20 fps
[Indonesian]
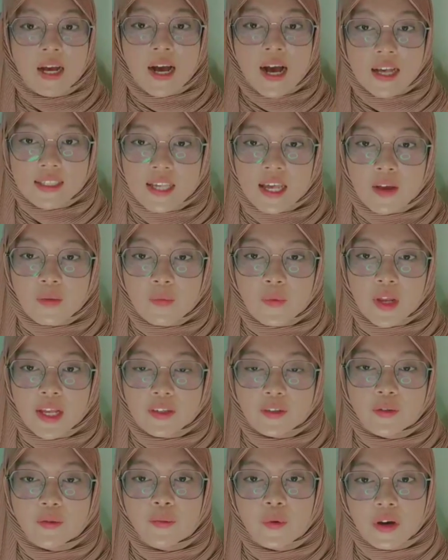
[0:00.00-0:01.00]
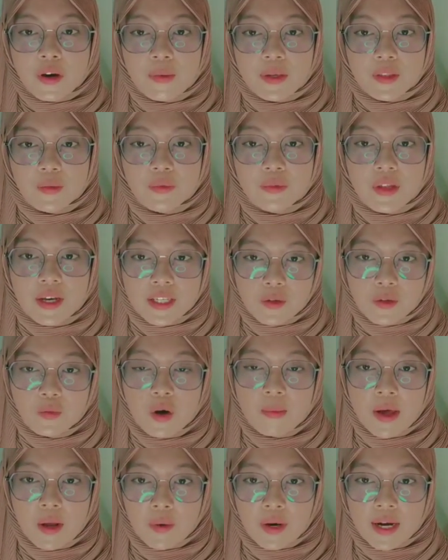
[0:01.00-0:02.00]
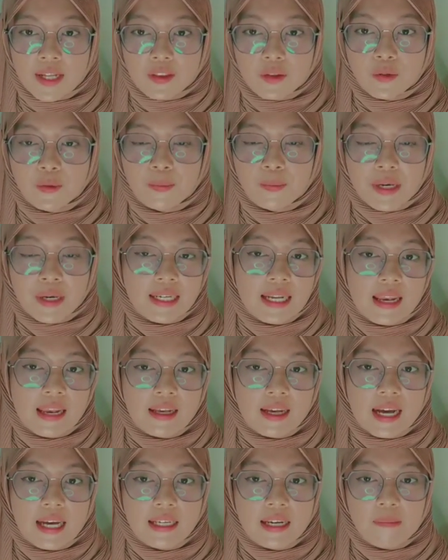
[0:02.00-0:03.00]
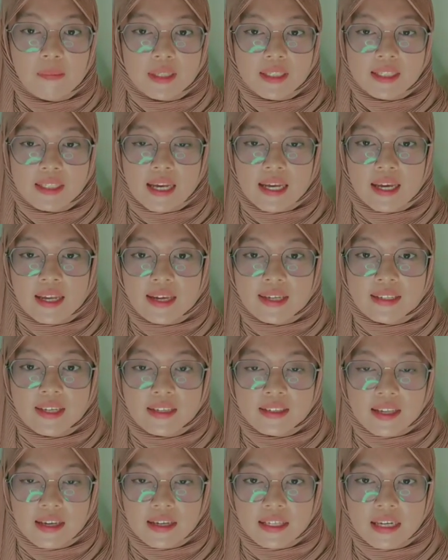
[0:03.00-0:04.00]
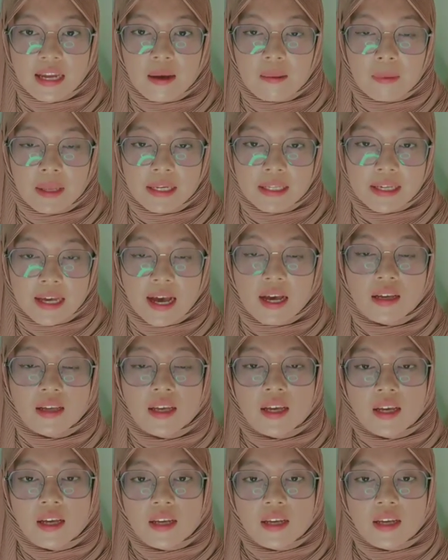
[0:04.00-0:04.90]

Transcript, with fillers: Assalamualaikum warahmatullahi wabarakatuh. Perkenalkan nama saya Nadia Sakina Amelia.